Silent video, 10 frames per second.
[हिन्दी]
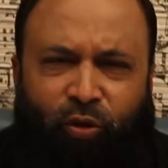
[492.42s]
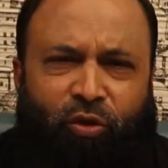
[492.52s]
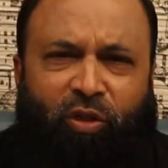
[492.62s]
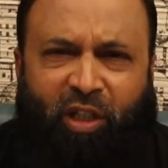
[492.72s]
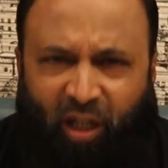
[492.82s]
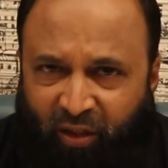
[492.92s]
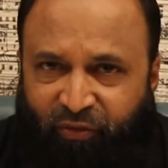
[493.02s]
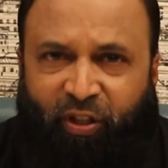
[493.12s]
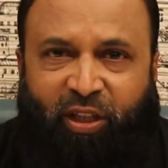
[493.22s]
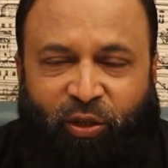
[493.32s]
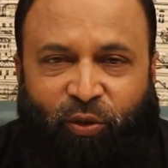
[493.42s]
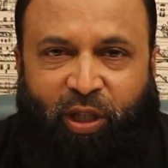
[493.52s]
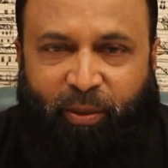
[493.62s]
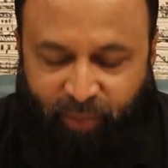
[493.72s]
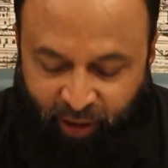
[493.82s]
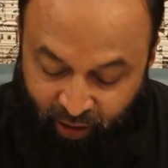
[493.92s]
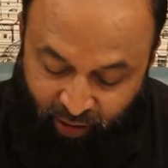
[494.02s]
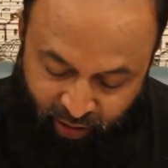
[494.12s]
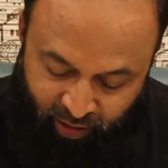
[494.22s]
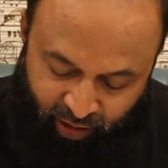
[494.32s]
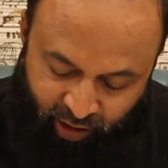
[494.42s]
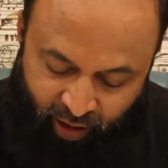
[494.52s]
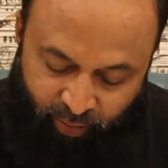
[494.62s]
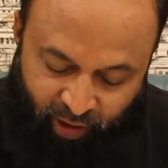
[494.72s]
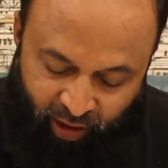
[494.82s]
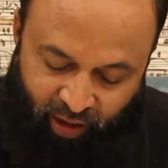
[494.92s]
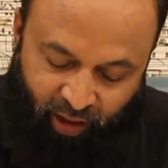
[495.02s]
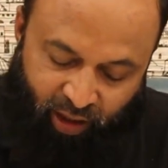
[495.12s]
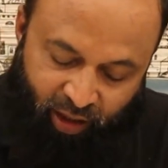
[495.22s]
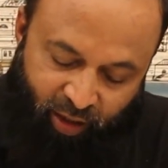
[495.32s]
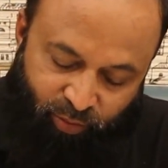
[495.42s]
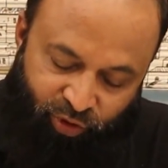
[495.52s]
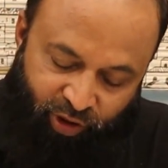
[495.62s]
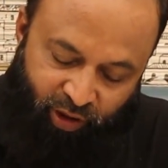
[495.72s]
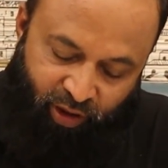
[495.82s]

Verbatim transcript: दोस्तों काफ़ी दिनों के बाद जैसे कि मैंने कहा कि मुझे